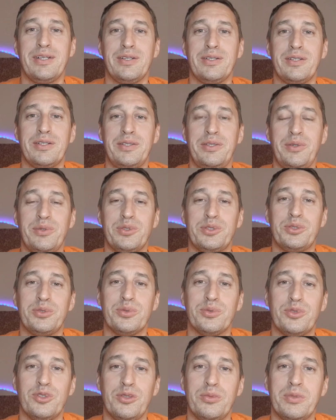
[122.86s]
не очень
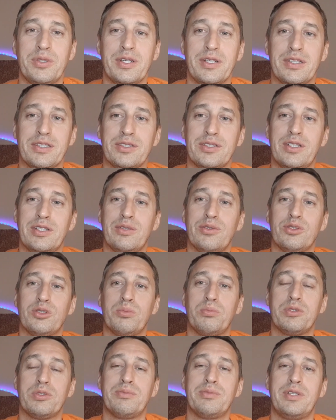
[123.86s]
удобно для того,
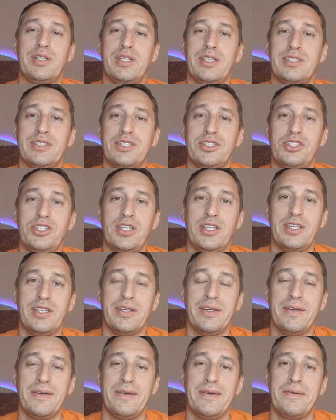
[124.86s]
чтобы посмотреть
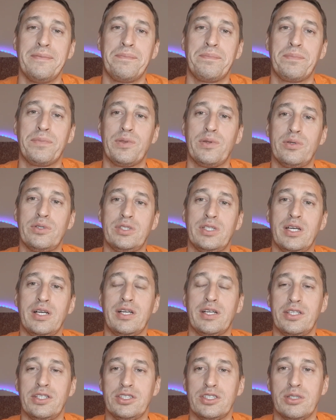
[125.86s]
значение. То есть так,
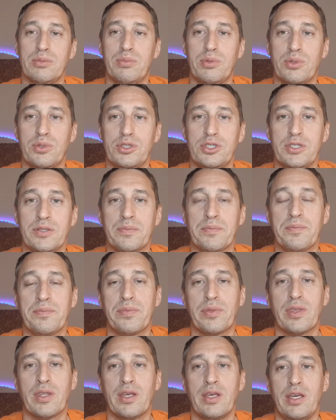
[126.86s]
конечно, проще.
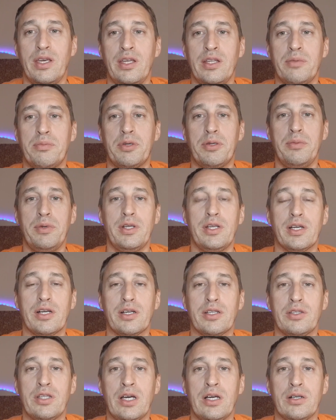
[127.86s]
И, например, я
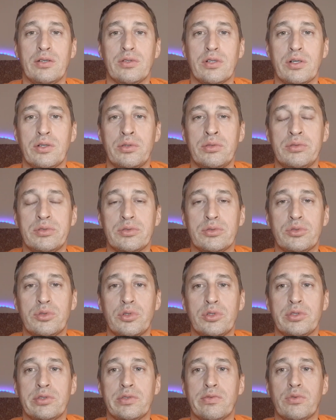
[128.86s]
когда какое-нибудь
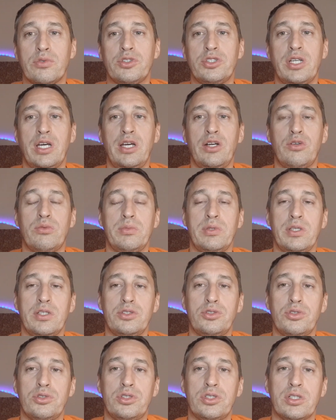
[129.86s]
устройство включаю, у меня
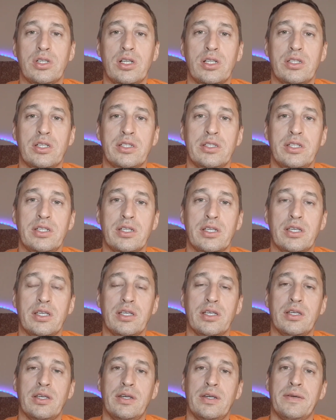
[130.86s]
счетчик электроэнергии
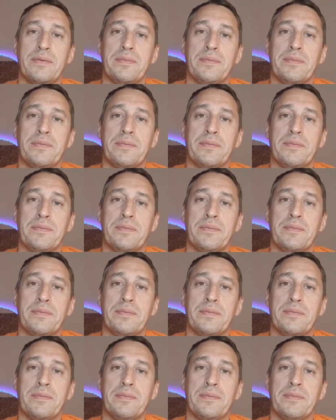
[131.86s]
энергии